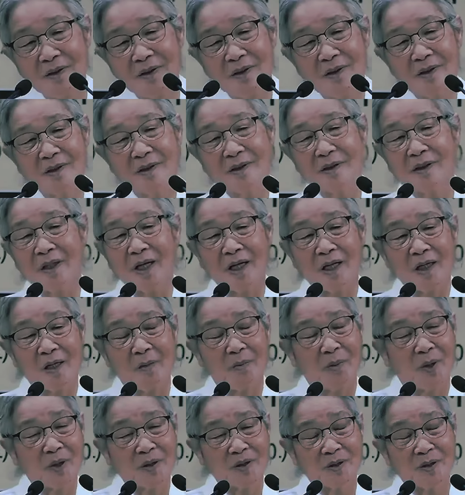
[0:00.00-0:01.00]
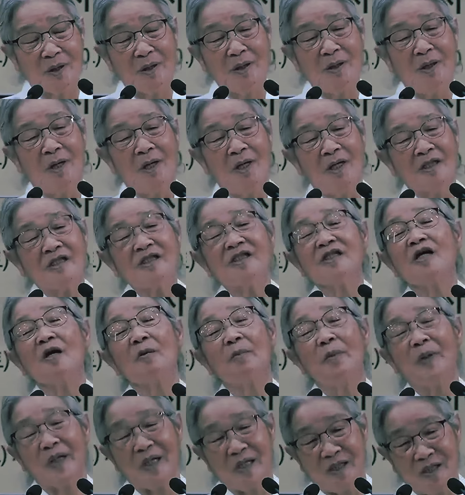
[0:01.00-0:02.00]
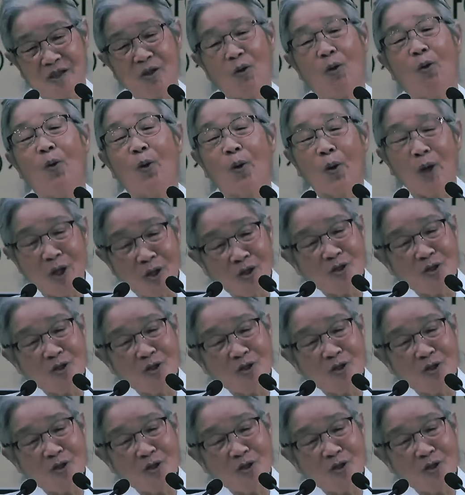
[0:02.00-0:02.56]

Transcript: 신앙이 벌써 식어버린 지 오랜